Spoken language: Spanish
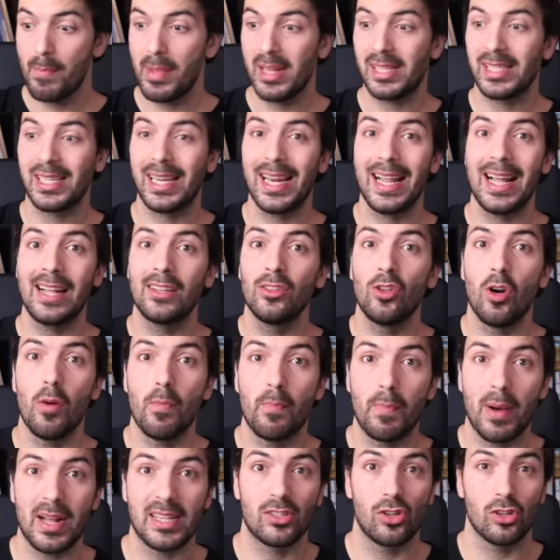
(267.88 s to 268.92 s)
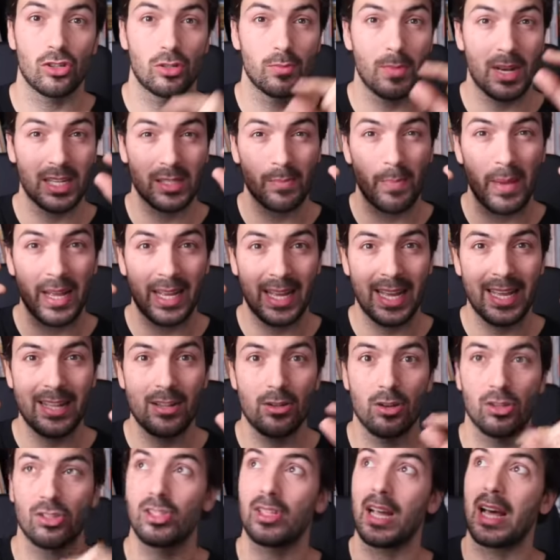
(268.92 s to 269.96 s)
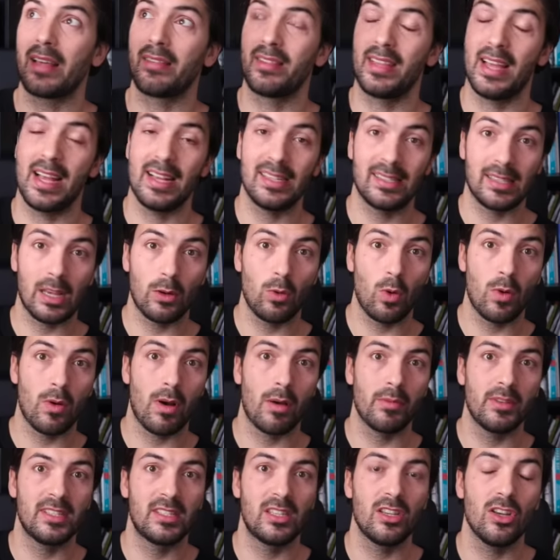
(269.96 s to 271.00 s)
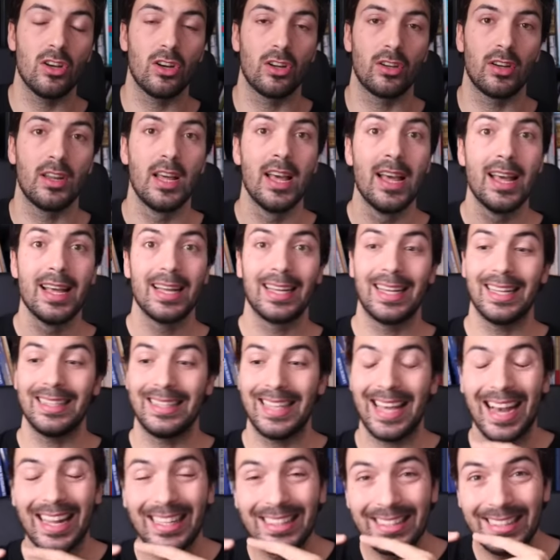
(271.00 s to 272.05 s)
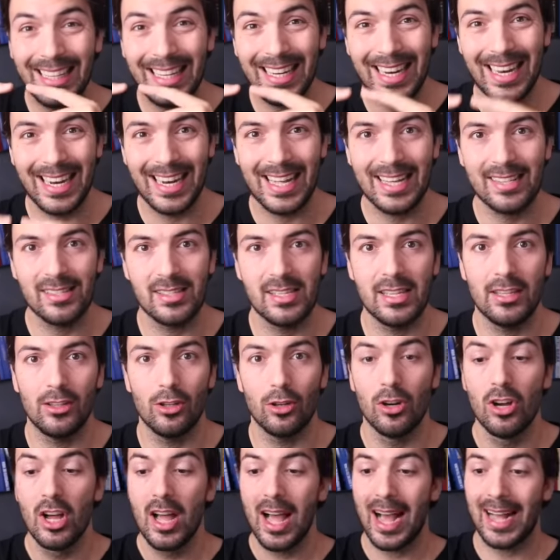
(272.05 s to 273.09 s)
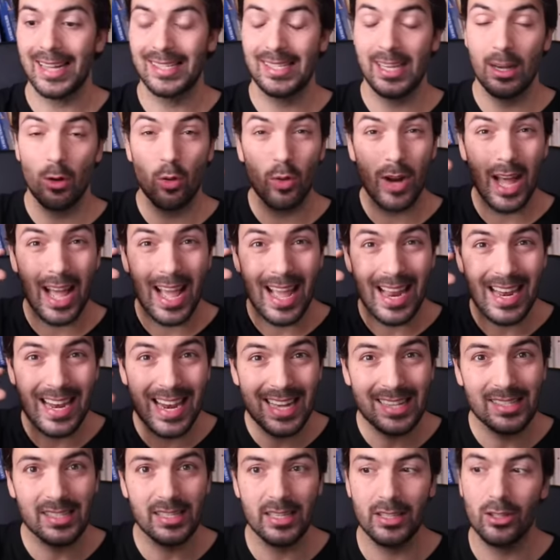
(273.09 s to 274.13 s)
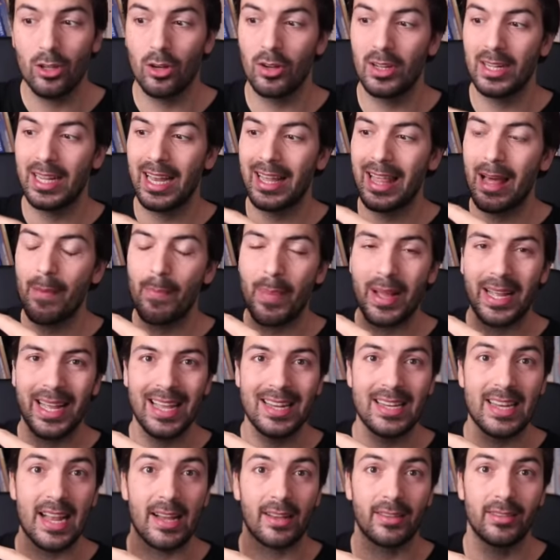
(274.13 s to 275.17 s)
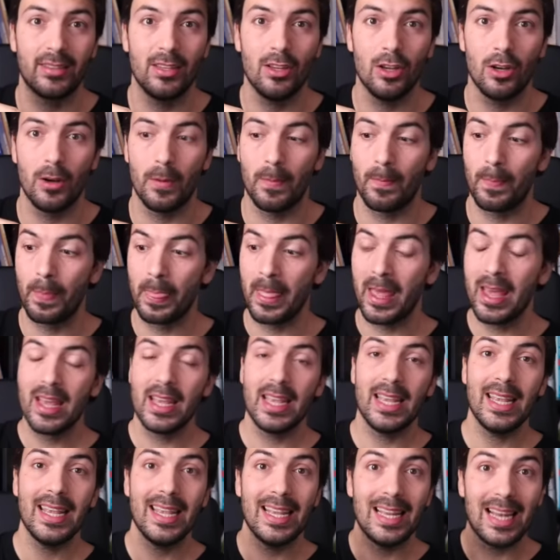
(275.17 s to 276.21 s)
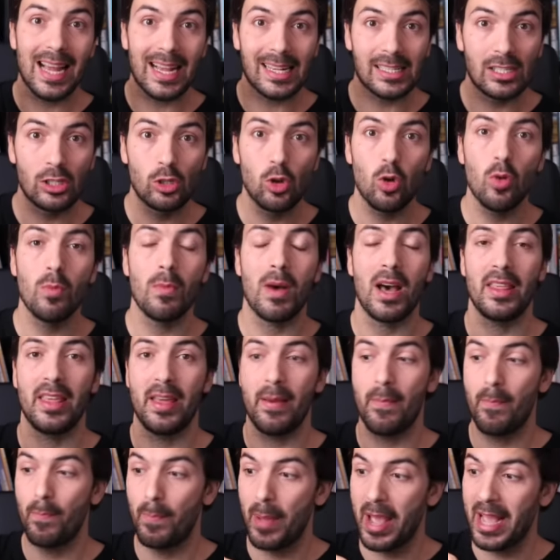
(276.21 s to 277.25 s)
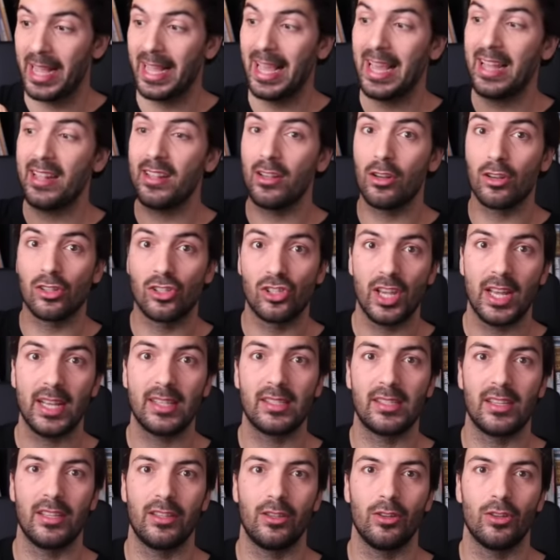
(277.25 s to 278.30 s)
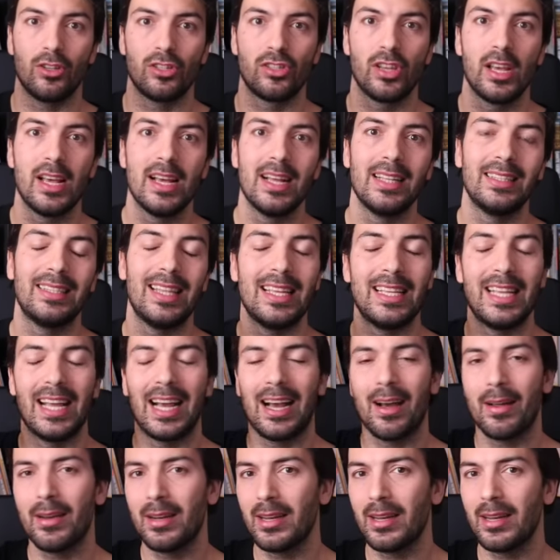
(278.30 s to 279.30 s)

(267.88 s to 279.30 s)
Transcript: Ves creando pasos más pequeños hacia esa nueva visión que te hagan tener éxito. Asegura el éxito en cada pequeña acción y la suma de pequeños éxitos te,